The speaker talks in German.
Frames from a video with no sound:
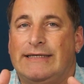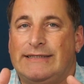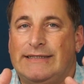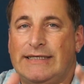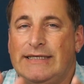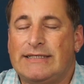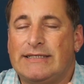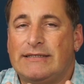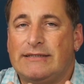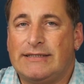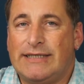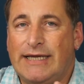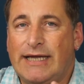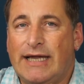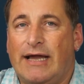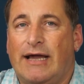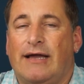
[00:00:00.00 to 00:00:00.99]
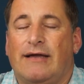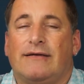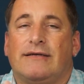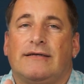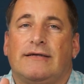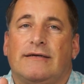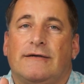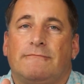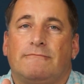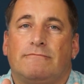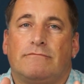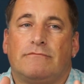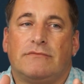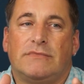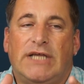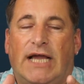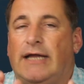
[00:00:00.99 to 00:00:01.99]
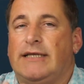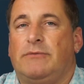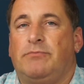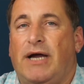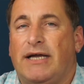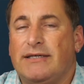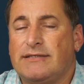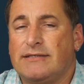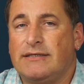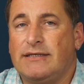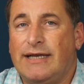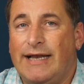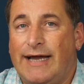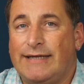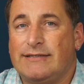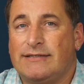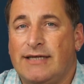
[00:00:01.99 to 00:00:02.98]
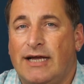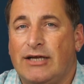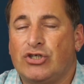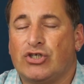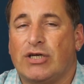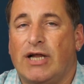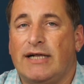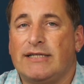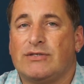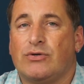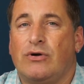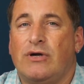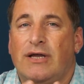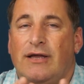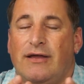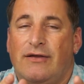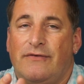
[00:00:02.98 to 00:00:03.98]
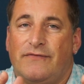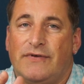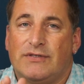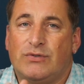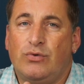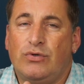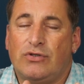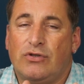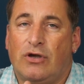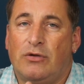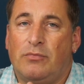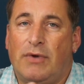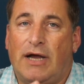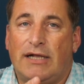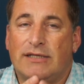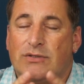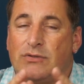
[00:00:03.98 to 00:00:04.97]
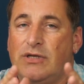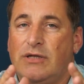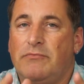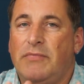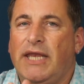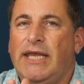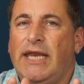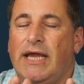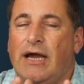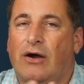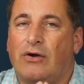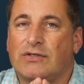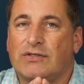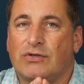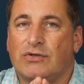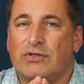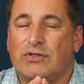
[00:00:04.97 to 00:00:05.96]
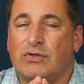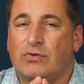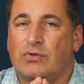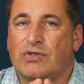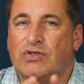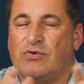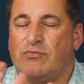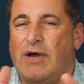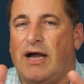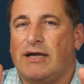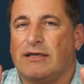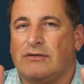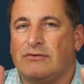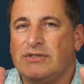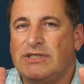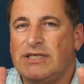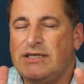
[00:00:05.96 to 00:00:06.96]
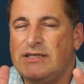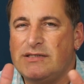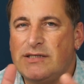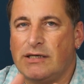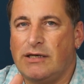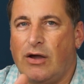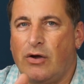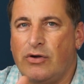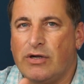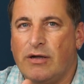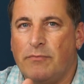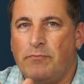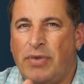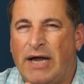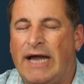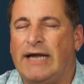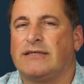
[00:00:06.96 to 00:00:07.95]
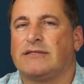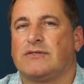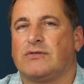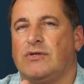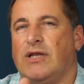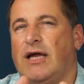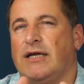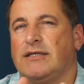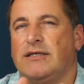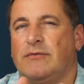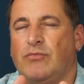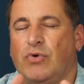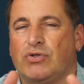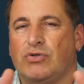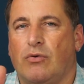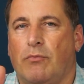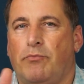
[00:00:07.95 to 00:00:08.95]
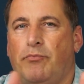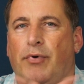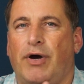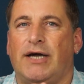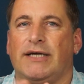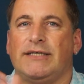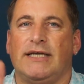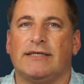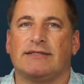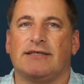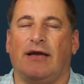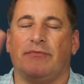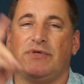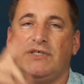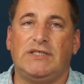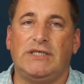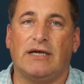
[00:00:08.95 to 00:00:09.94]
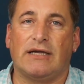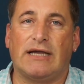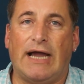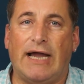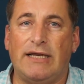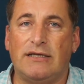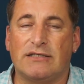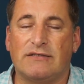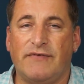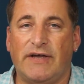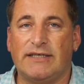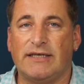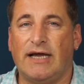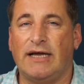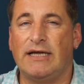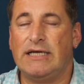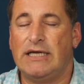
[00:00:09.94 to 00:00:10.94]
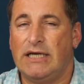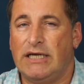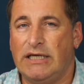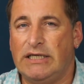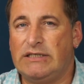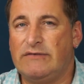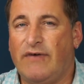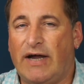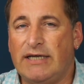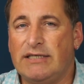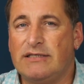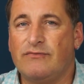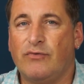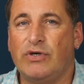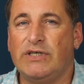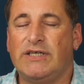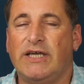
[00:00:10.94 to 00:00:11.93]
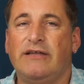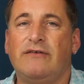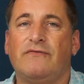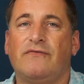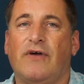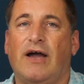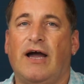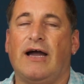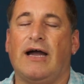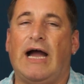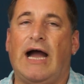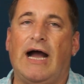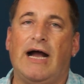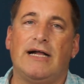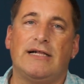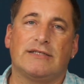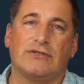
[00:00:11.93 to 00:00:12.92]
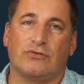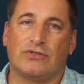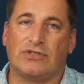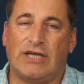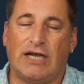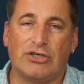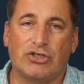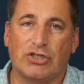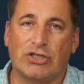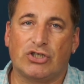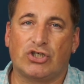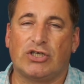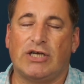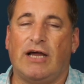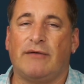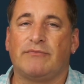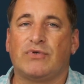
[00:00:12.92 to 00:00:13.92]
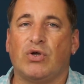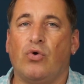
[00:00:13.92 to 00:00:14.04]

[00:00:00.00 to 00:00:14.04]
diese Dinger, ähm, ja, die passen in kleine Taschen. Also versucht doch mal so eine Mini-Ausrüstung zu machen. Und die ist dann auch gepackt, so nach dem Motto, boah, jetzt habe ich hier geiles Wetter, ich weiß, wo ich hinfahre, also Tasche geschnappt